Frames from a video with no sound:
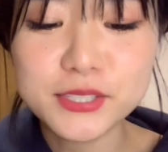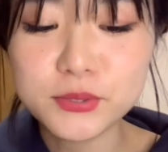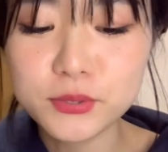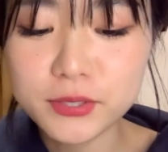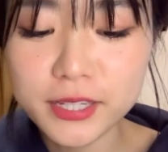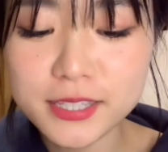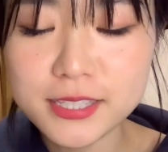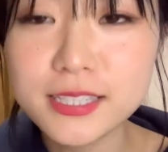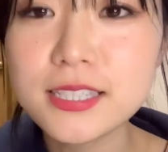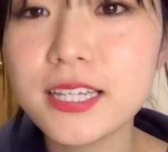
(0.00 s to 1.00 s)
すごくない
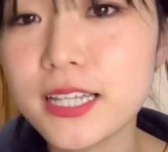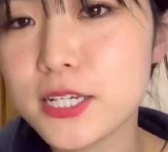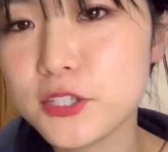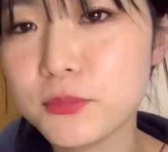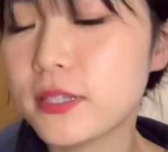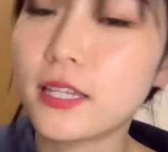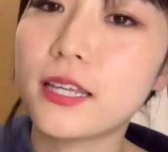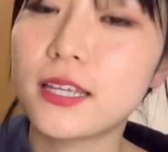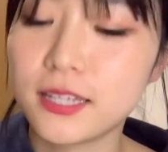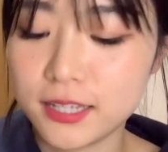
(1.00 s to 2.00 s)
人生で初め
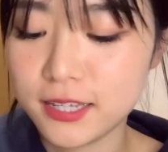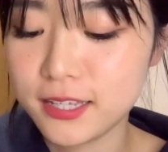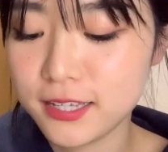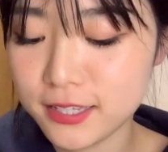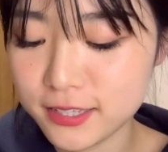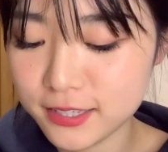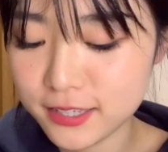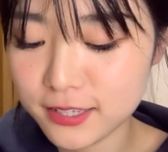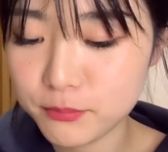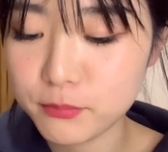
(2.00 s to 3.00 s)
て
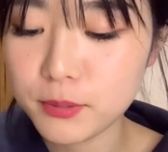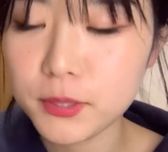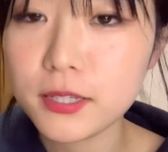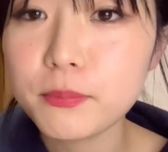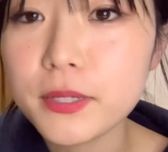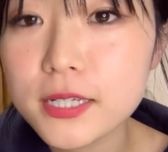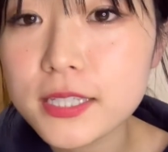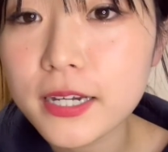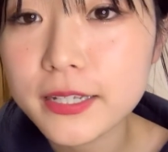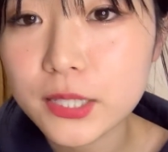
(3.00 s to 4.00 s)
耳に
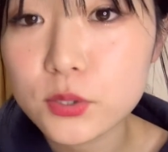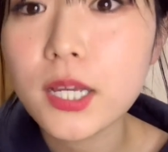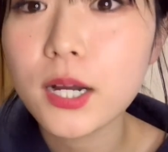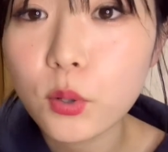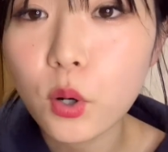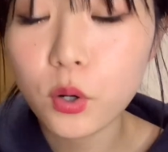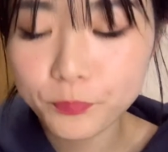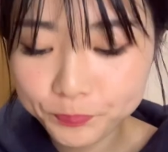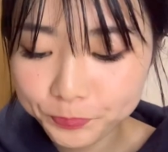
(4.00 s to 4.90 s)
ピアス開けたの産後。